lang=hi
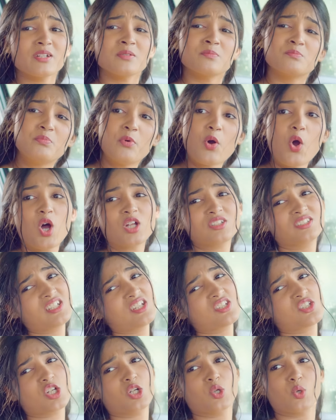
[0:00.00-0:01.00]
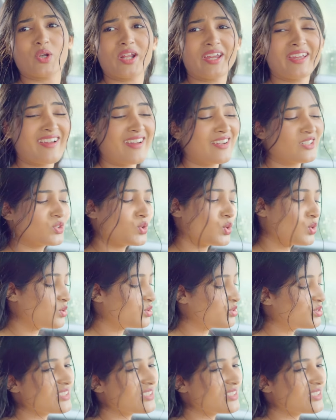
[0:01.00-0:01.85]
पे ना बहुत कीचड़ हो रहा है यार तो